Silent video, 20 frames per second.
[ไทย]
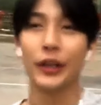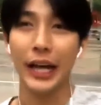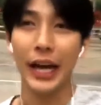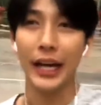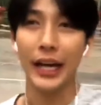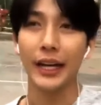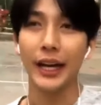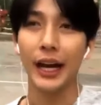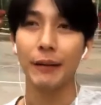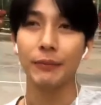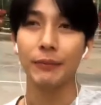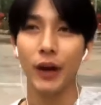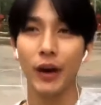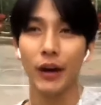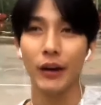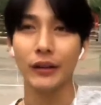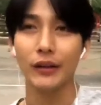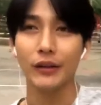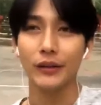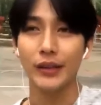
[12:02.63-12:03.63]
สดกันนะครับ ต
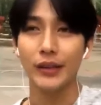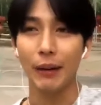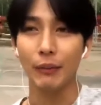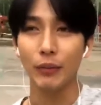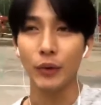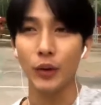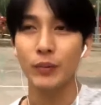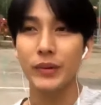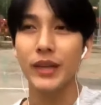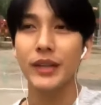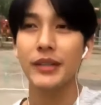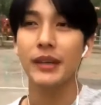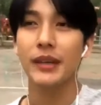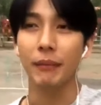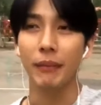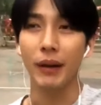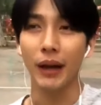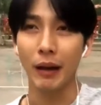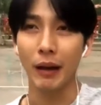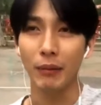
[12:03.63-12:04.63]
อนสามทุ่มยี่
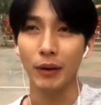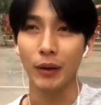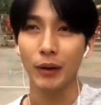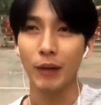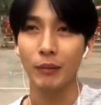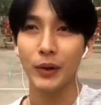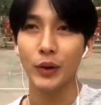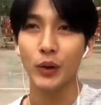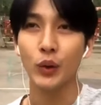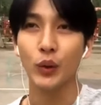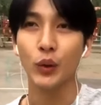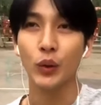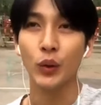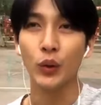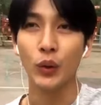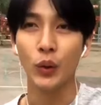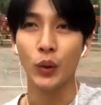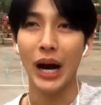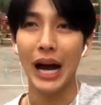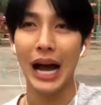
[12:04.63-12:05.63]
สิบนะครับเราก็มาดู
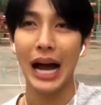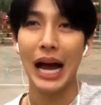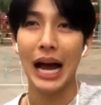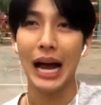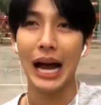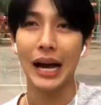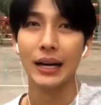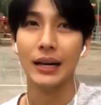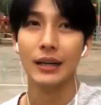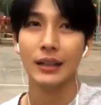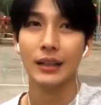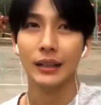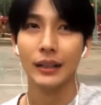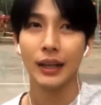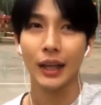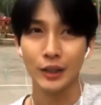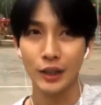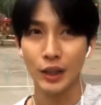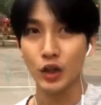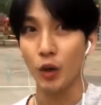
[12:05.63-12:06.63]
ว่า
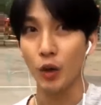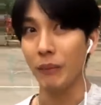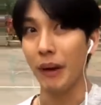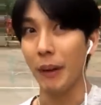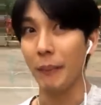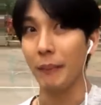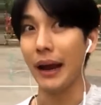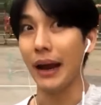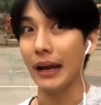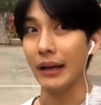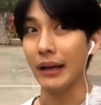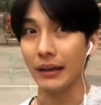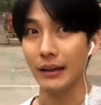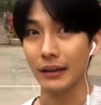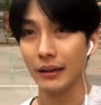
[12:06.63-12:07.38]
เขาจะจบแบบไหน